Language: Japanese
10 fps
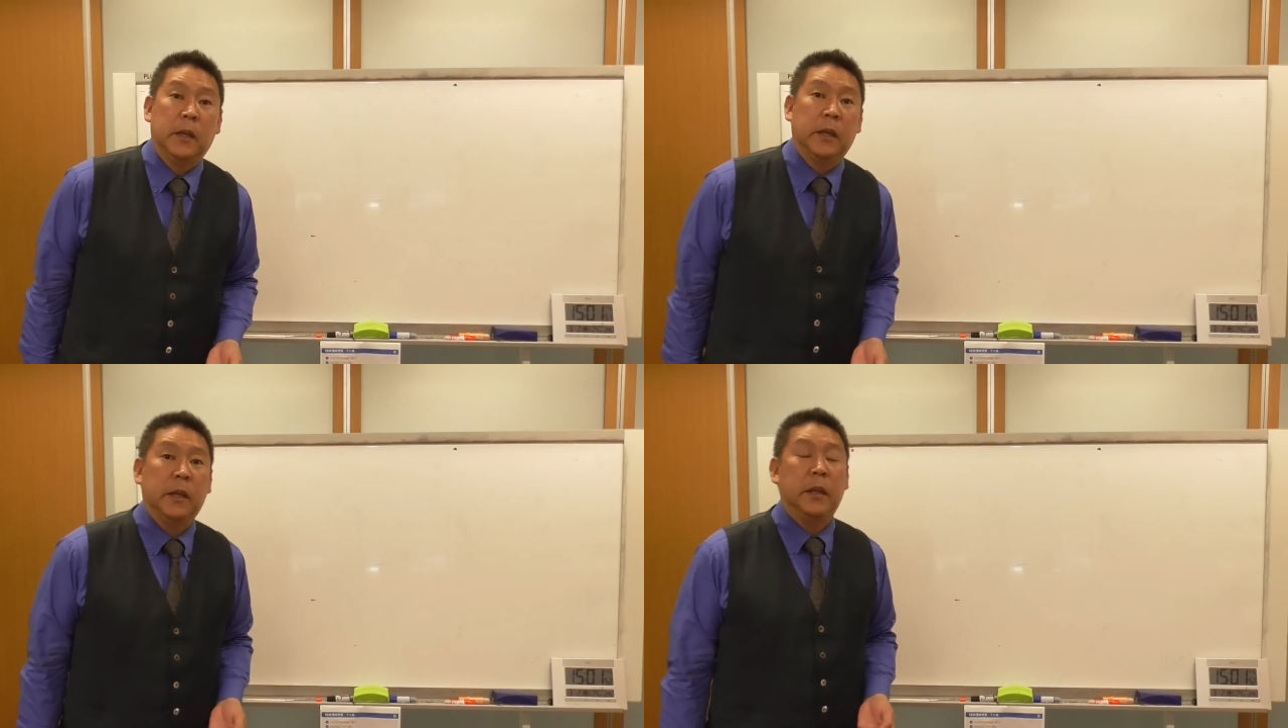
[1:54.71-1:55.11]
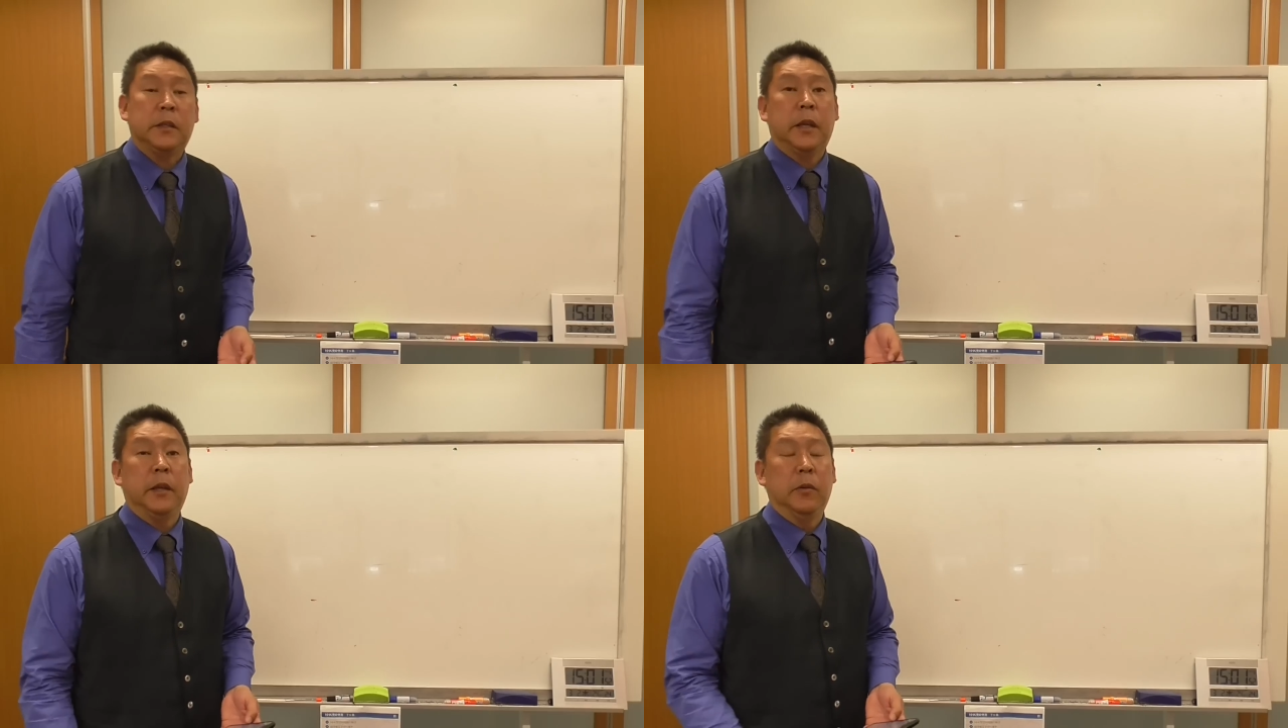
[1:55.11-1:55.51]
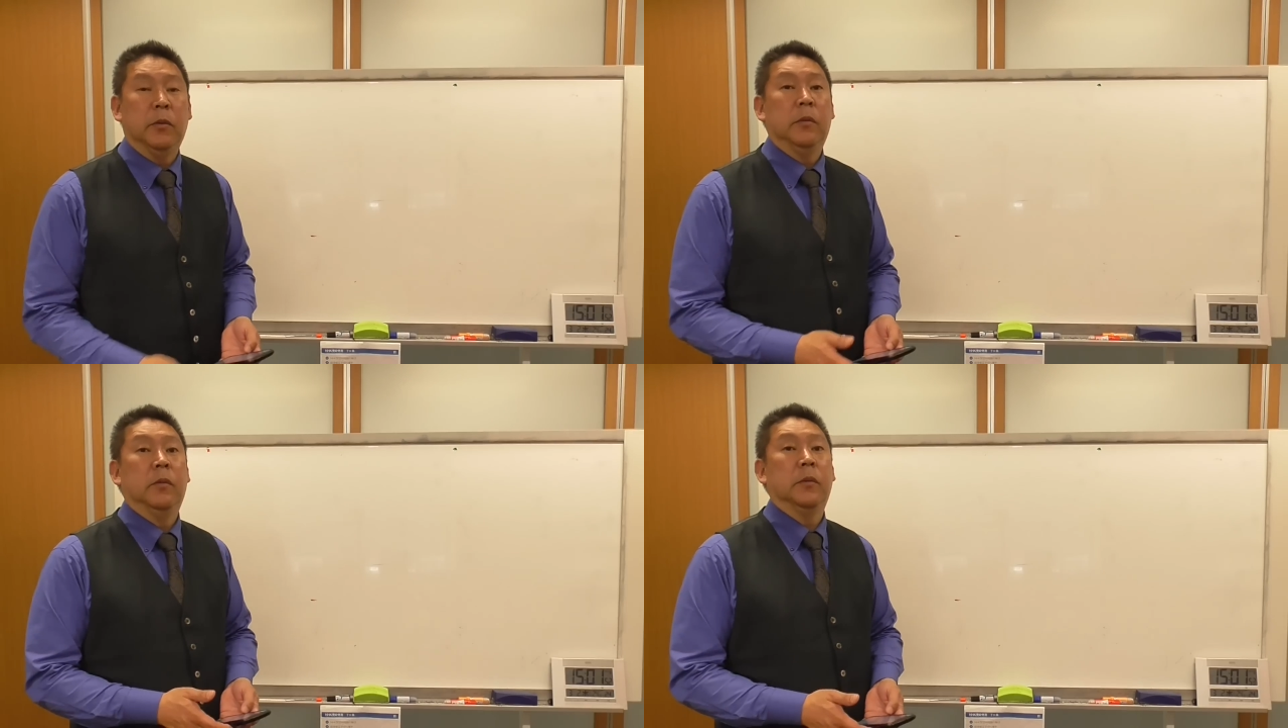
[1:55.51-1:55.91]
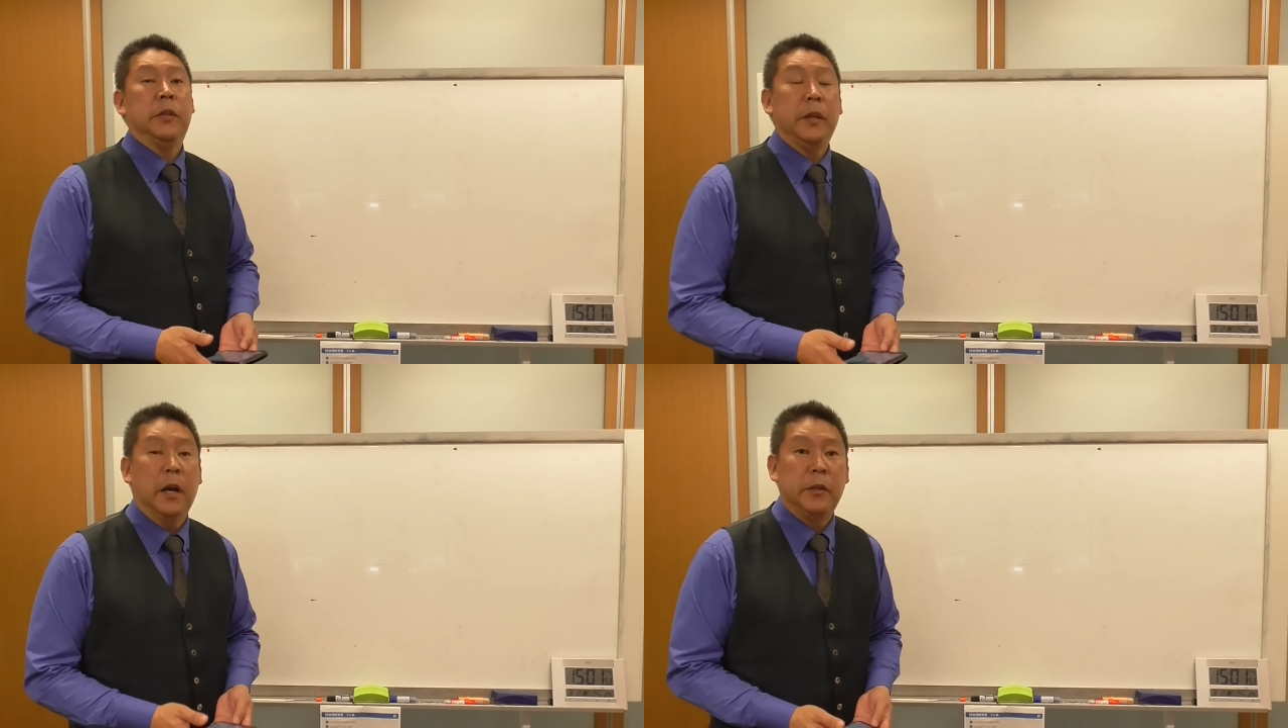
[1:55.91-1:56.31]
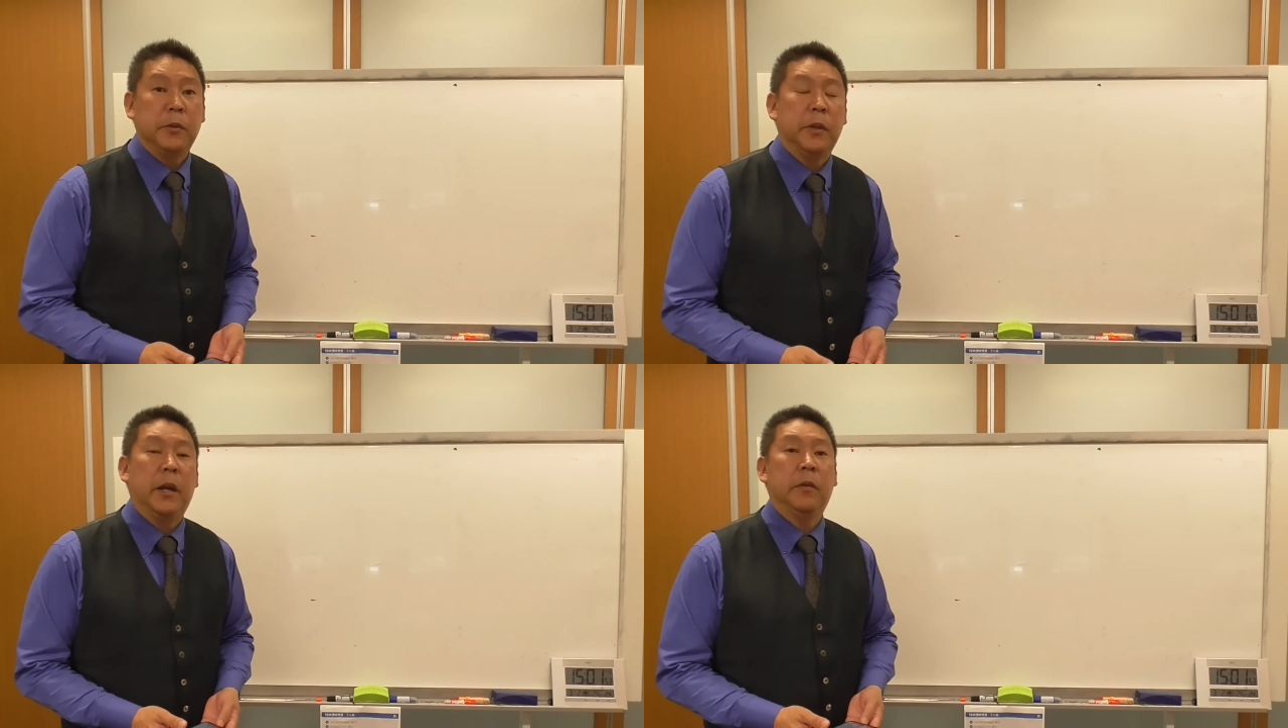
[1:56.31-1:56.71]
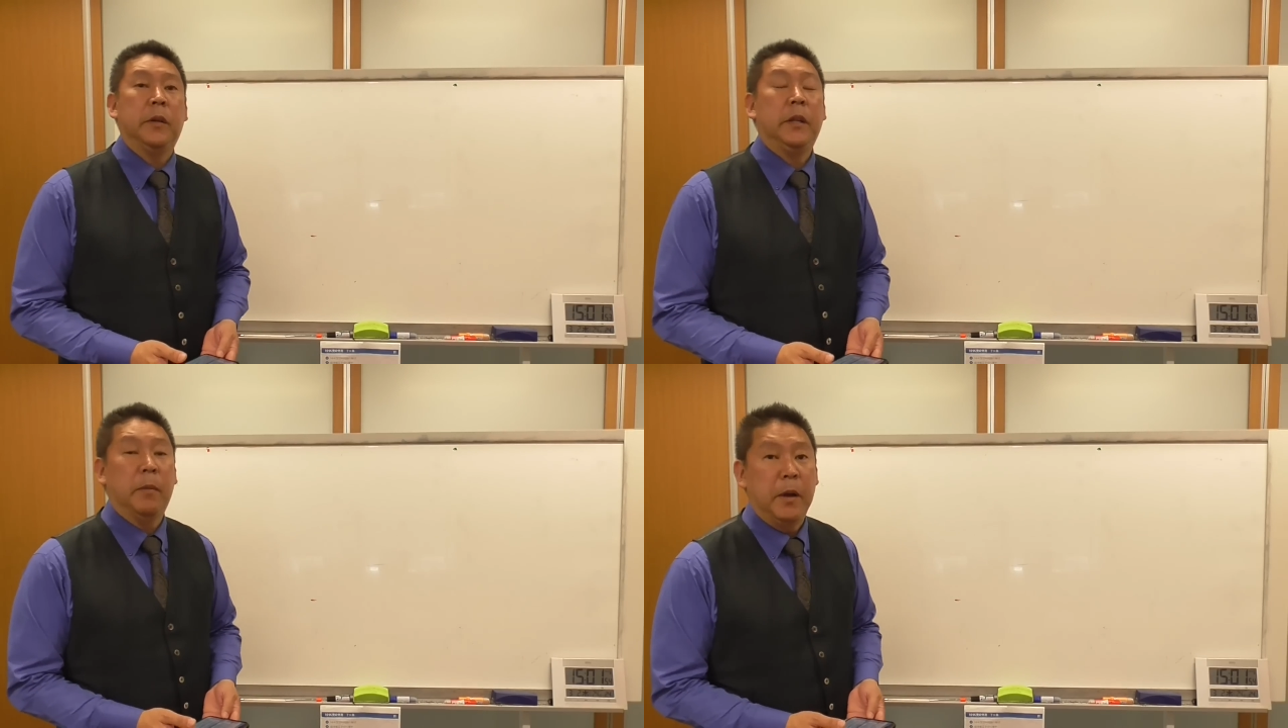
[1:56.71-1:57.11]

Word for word: エヌエイチケー の新会長である稲